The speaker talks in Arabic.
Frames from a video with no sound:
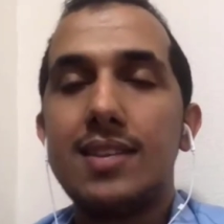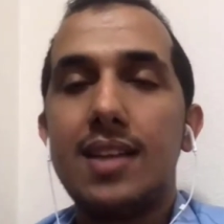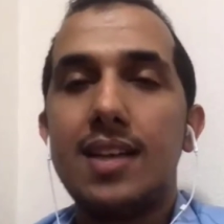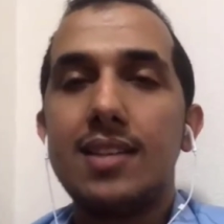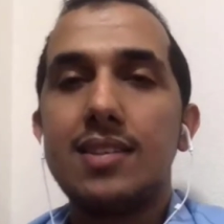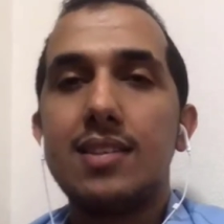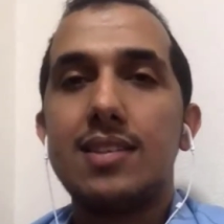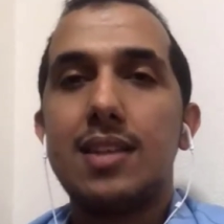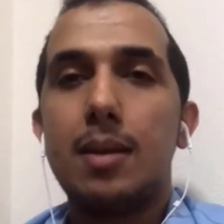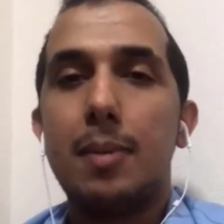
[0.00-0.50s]

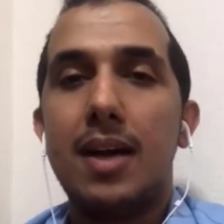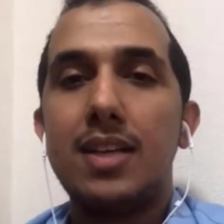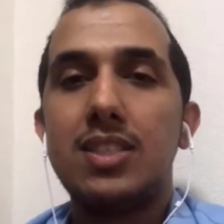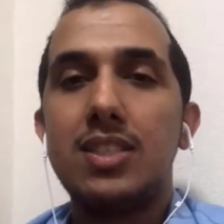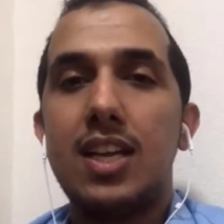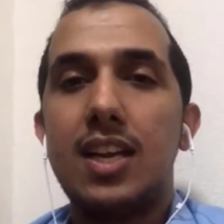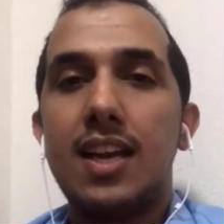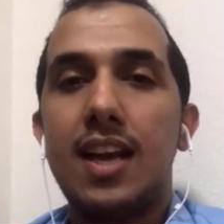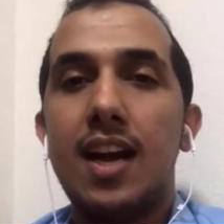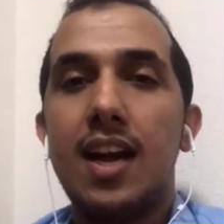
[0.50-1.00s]
بمخطط
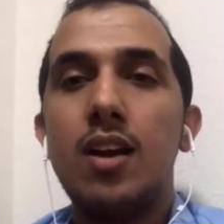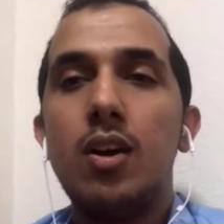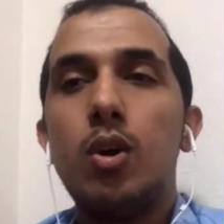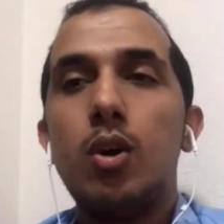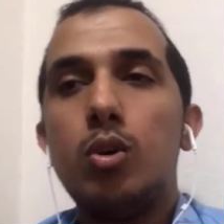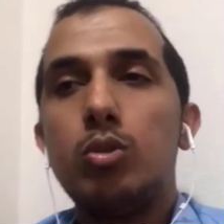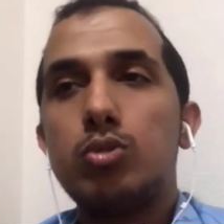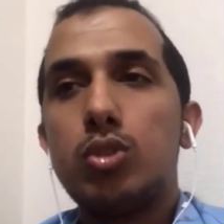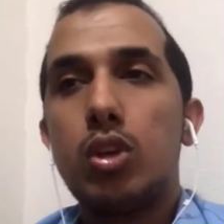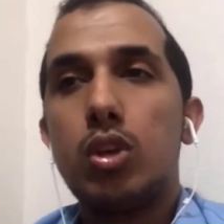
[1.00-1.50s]
تبع
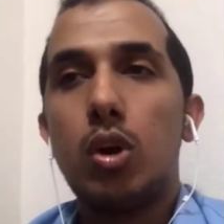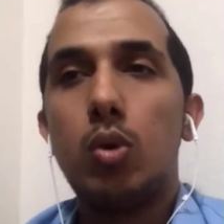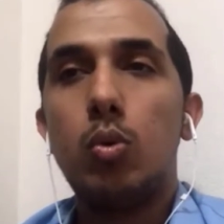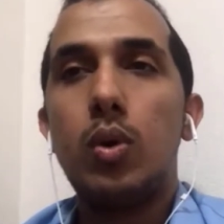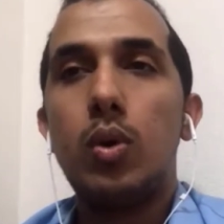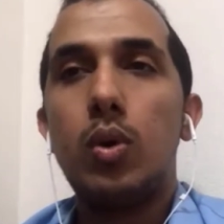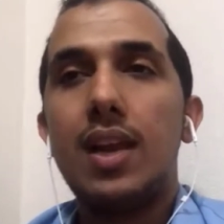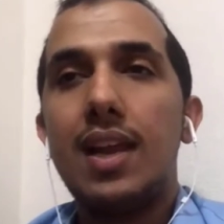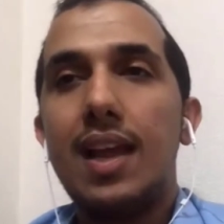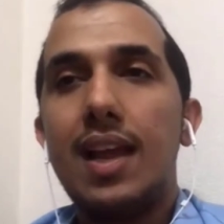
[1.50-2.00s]
الشركه،
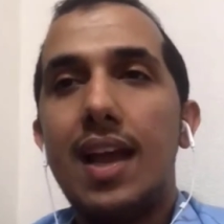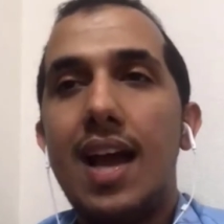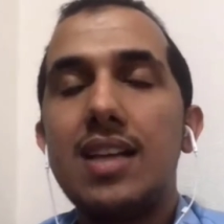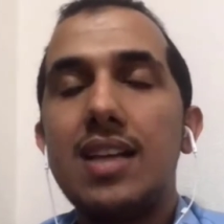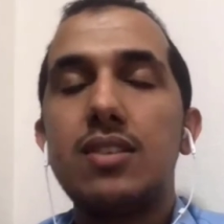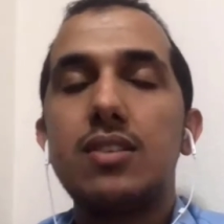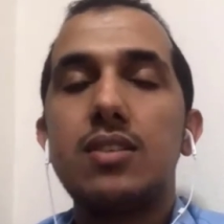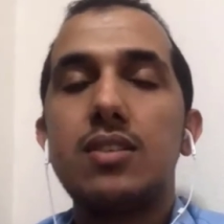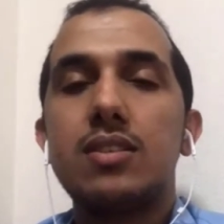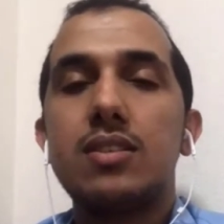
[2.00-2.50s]
تروي
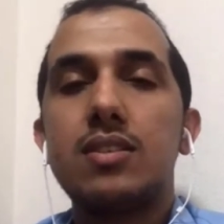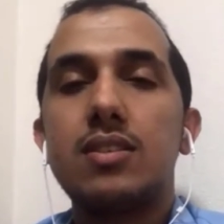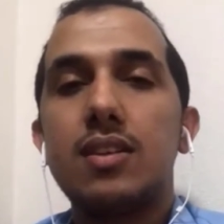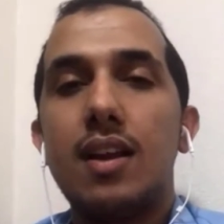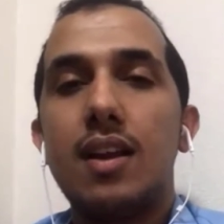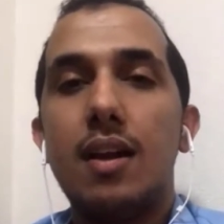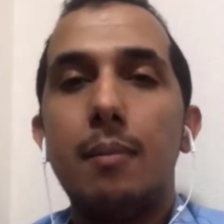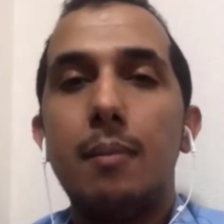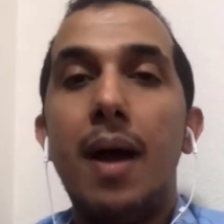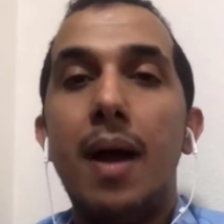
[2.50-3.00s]
لي
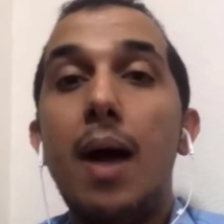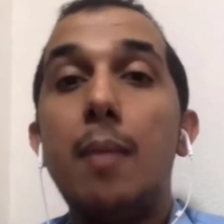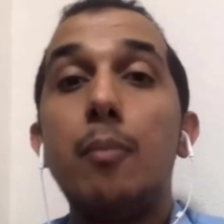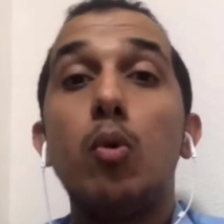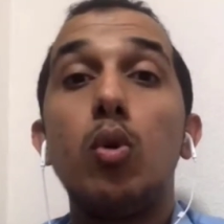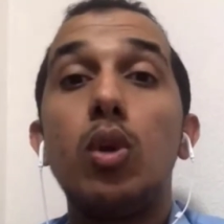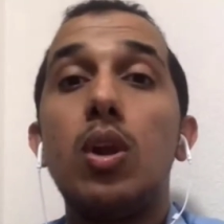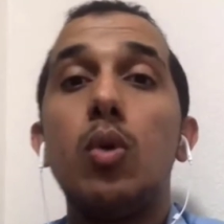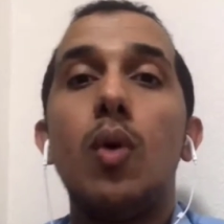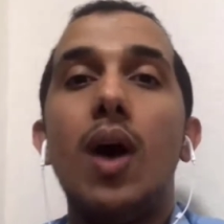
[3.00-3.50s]
ايش
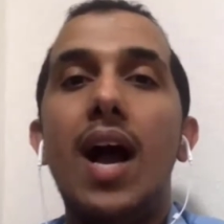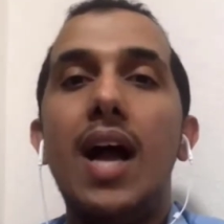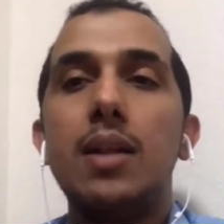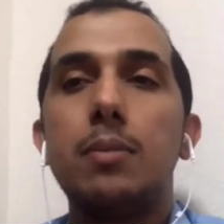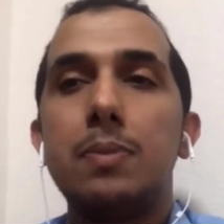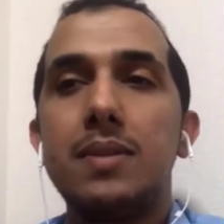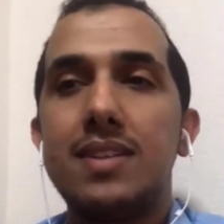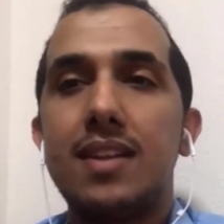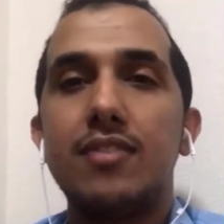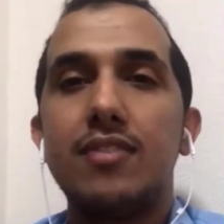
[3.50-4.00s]
مهام
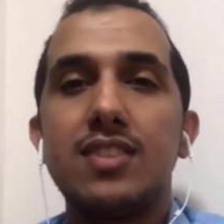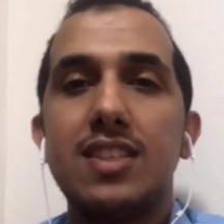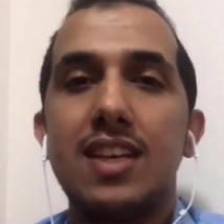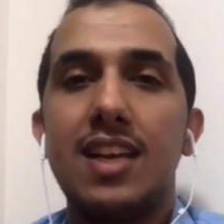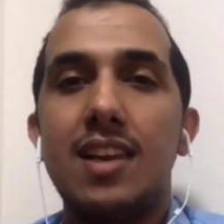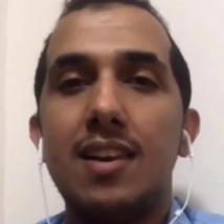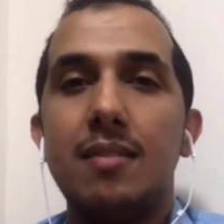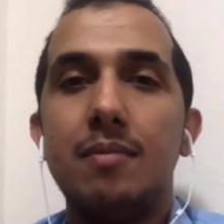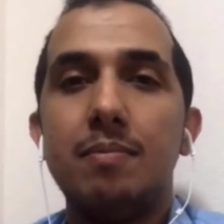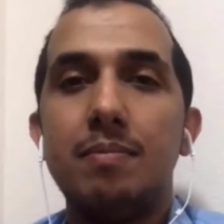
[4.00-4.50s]
كل واحد
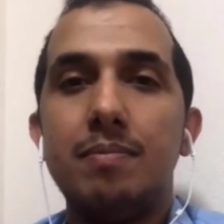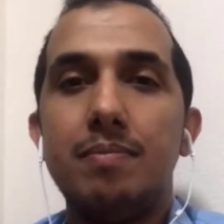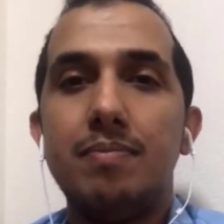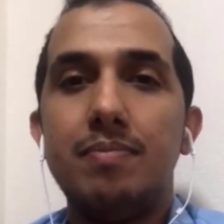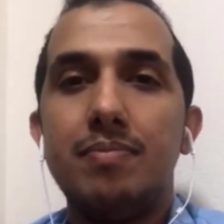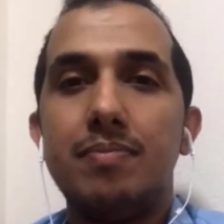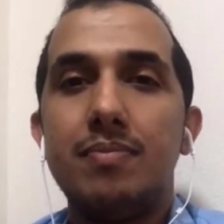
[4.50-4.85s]
بالتفصيل.